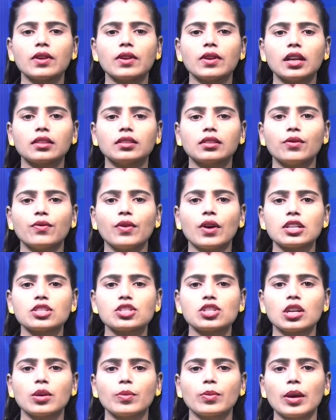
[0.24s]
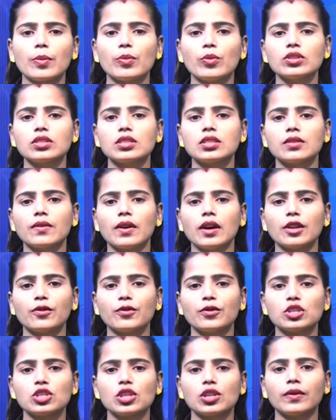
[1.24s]
రాత్రి వార్షిక బ్రహ్మోత్సవాల
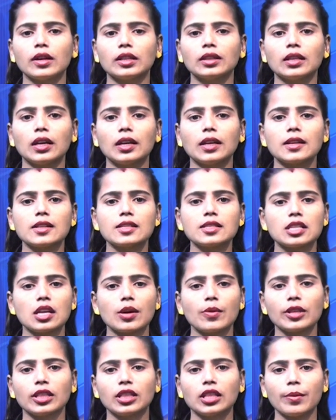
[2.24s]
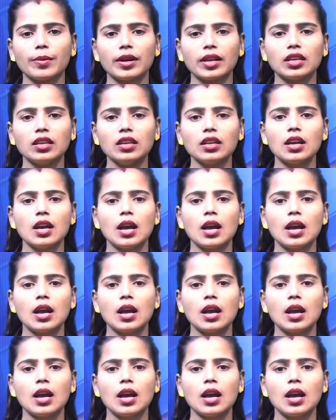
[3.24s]
విజయవంతానికి శ్రమిద్దామని